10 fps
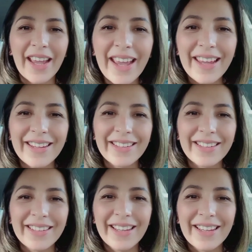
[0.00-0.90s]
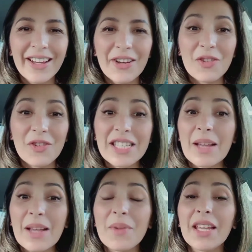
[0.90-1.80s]
Ei! Você
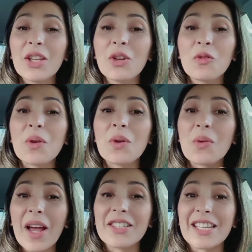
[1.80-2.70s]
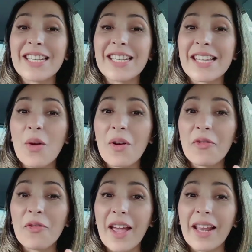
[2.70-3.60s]
sabia que no filme Red cresceu
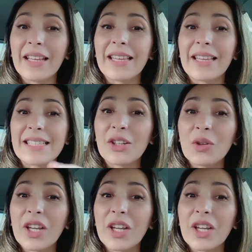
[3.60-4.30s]
uma fera na cena do